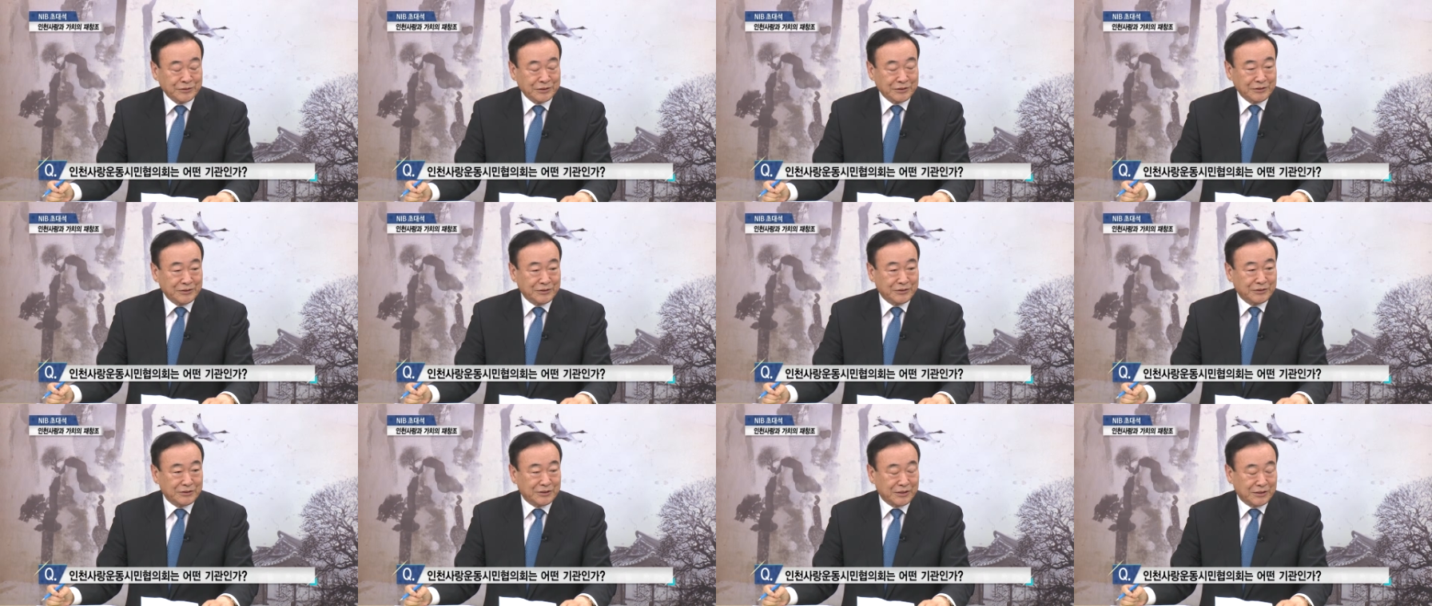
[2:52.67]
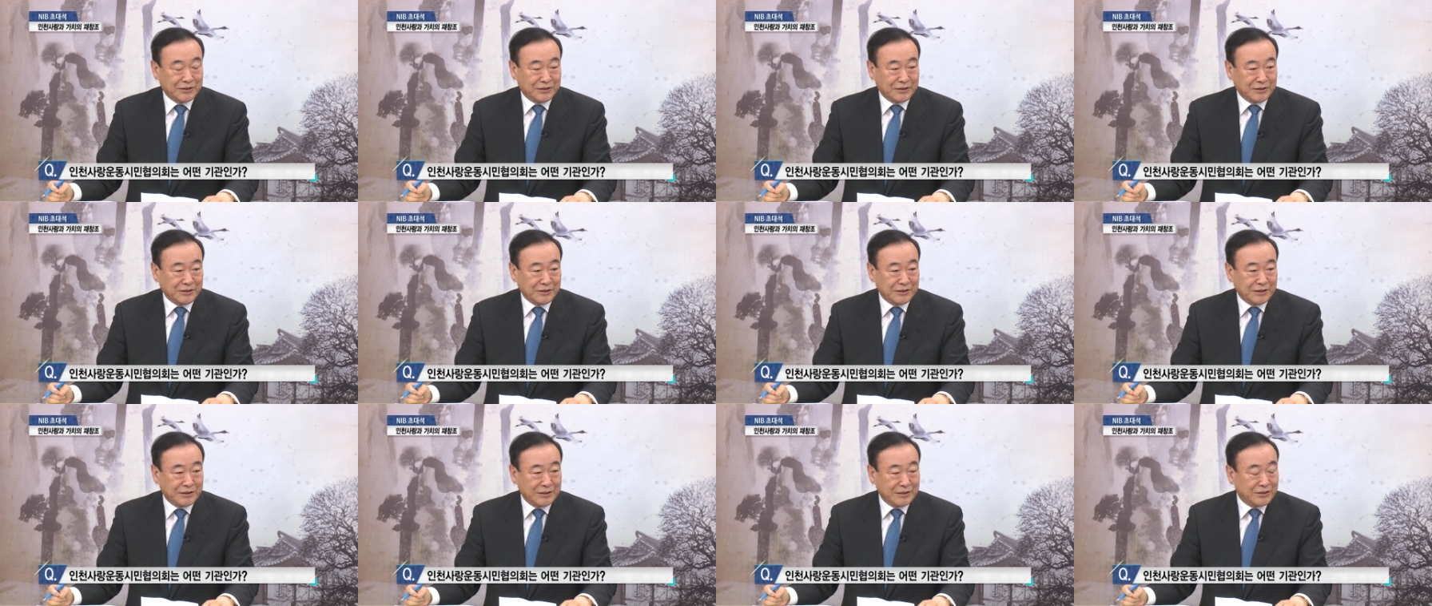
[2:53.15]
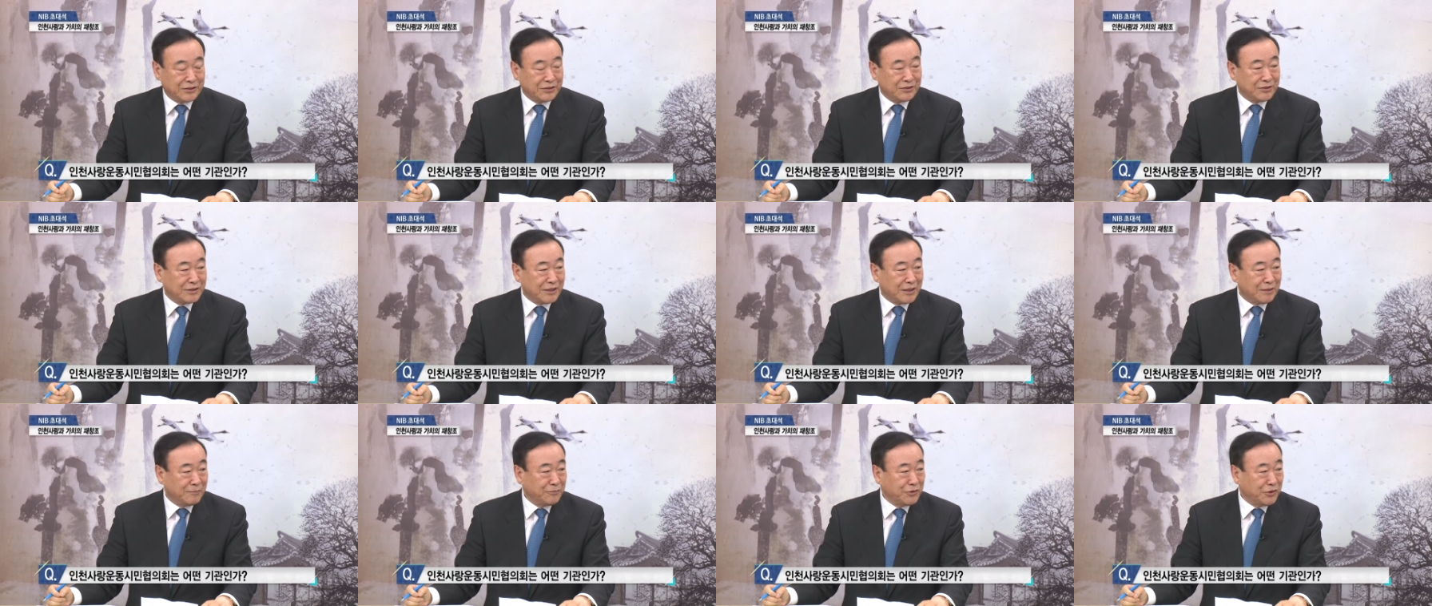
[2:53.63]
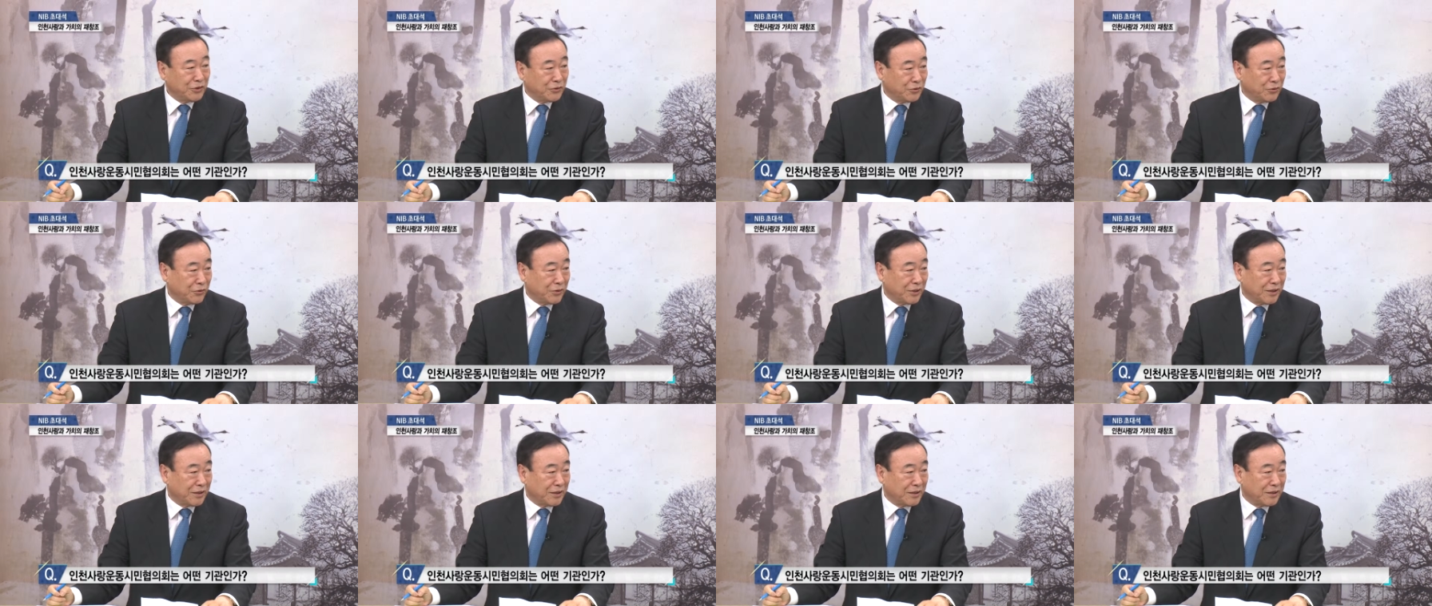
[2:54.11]
그 뜻에서
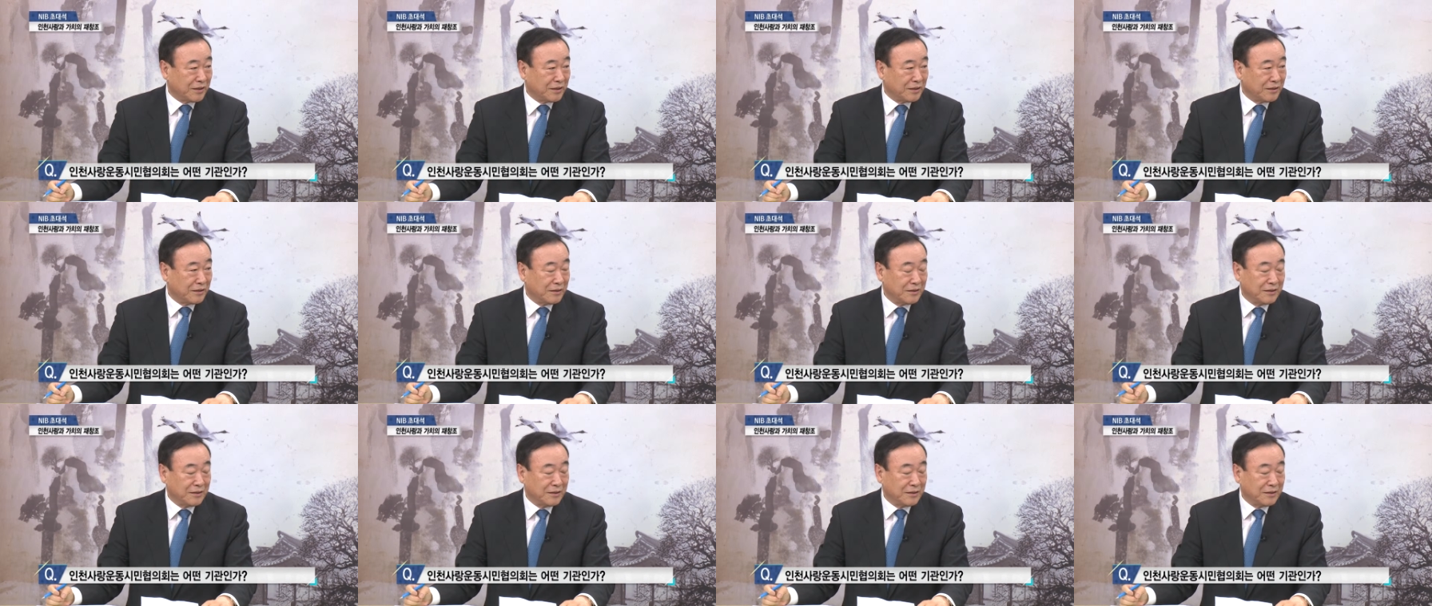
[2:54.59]
2003년도에